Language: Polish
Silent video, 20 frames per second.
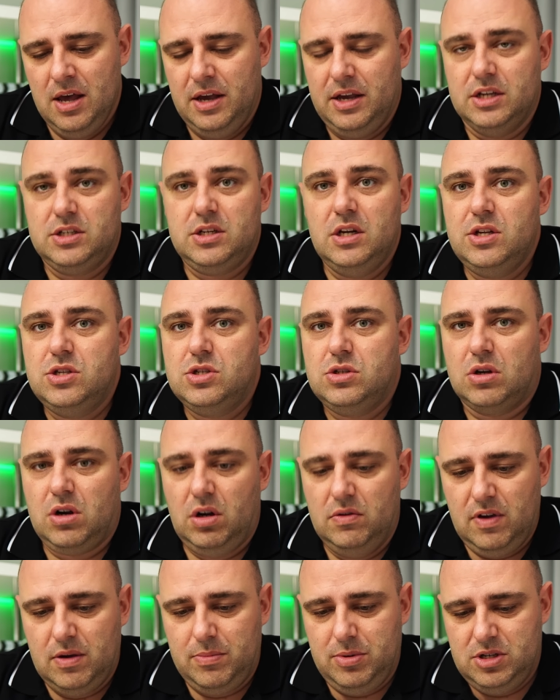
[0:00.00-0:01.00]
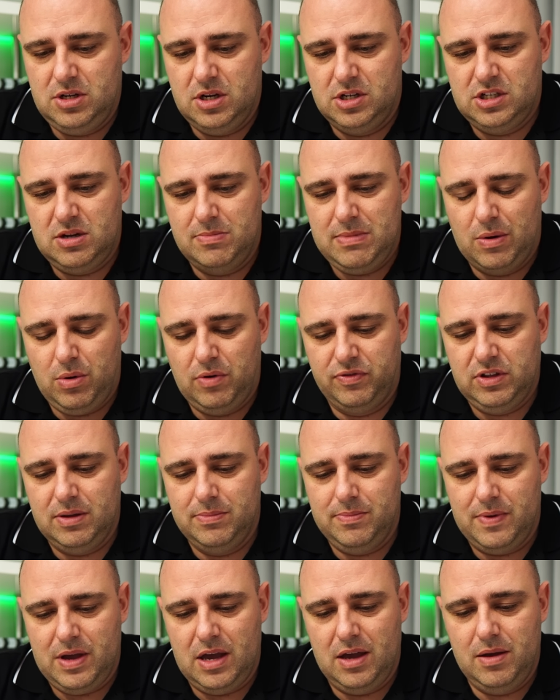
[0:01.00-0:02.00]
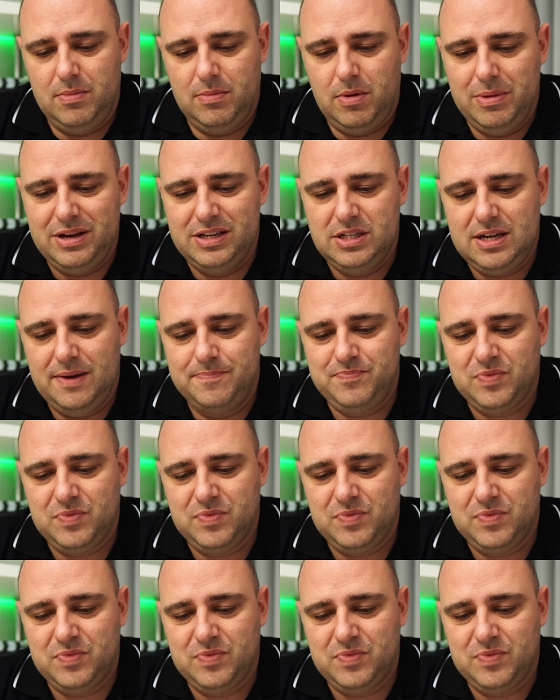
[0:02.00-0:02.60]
Jeżeli cokolwiek by się jeszcze miało w tym e, momencie